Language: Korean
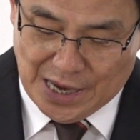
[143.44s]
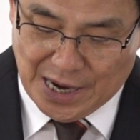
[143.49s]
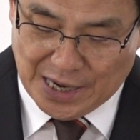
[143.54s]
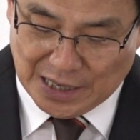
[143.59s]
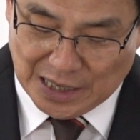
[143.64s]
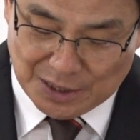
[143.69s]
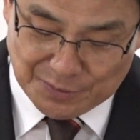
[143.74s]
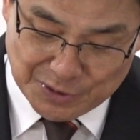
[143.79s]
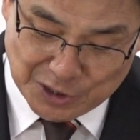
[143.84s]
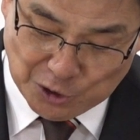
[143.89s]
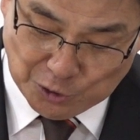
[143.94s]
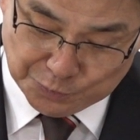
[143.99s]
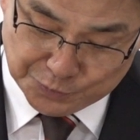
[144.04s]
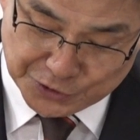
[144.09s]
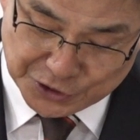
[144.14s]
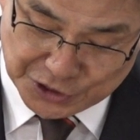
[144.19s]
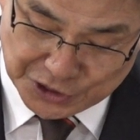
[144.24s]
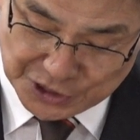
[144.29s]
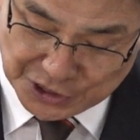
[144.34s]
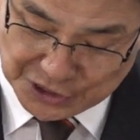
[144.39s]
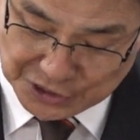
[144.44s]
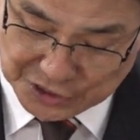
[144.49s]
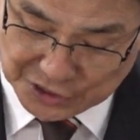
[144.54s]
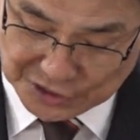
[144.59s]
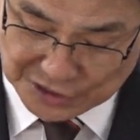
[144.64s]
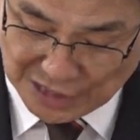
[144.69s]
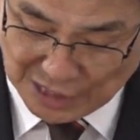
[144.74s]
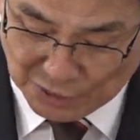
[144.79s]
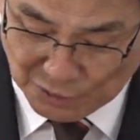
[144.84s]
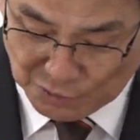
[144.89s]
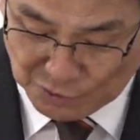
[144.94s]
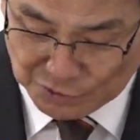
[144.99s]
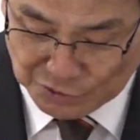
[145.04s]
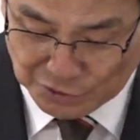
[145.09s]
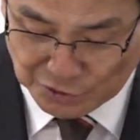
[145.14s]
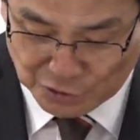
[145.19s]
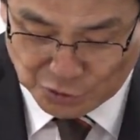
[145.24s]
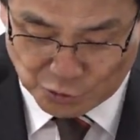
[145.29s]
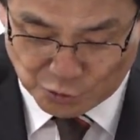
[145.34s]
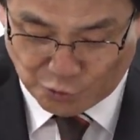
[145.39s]
행함이 없이 은혜로
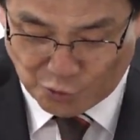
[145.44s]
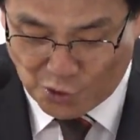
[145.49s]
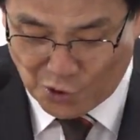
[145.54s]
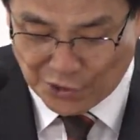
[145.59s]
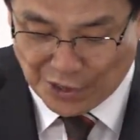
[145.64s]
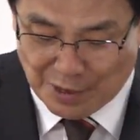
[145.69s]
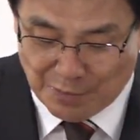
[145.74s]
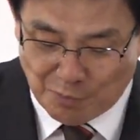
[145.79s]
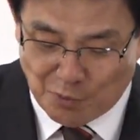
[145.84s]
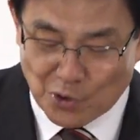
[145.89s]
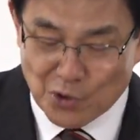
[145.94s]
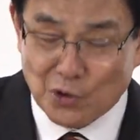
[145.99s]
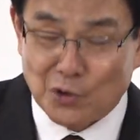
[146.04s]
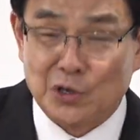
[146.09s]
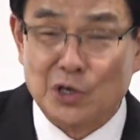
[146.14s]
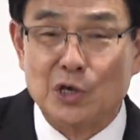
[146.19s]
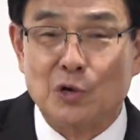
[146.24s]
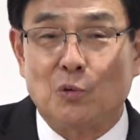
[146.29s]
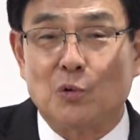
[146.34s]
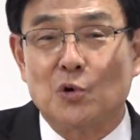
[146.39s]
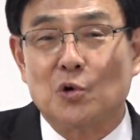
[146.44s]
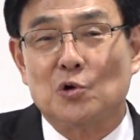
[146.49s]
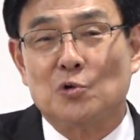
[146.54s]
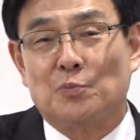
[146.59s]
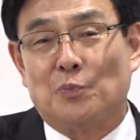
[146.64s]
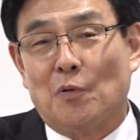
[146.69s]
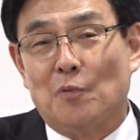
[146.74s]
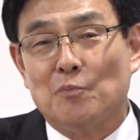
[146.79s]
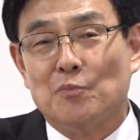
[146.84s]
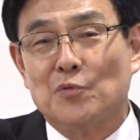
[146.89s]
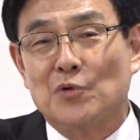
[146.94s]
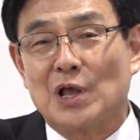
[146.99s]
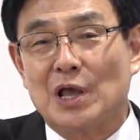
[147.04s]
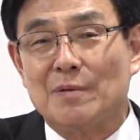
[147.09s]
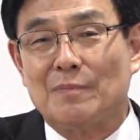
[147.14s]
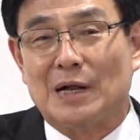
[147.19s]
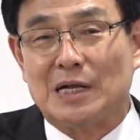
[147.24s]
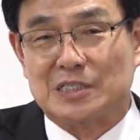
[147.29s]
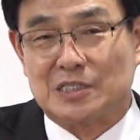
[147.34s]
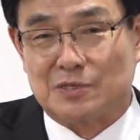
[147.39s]
얻는 구원의 모형이 오늘
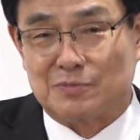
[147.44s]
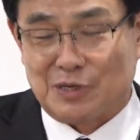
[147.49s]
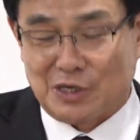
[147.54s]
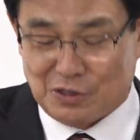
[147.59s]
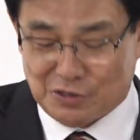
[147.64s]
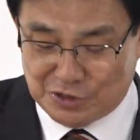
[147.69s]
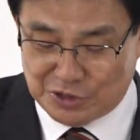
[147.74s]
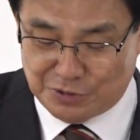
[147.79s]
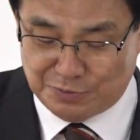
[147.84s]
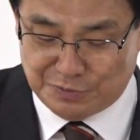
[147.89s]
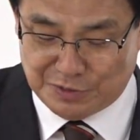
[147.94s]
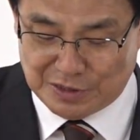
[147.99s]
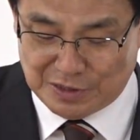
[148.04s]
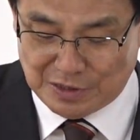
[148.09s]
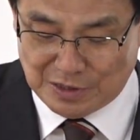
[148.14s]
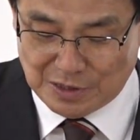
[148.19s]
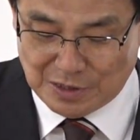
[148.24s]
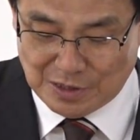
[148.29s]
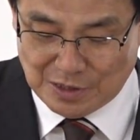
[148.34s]
본문의 말씀인 것입니다.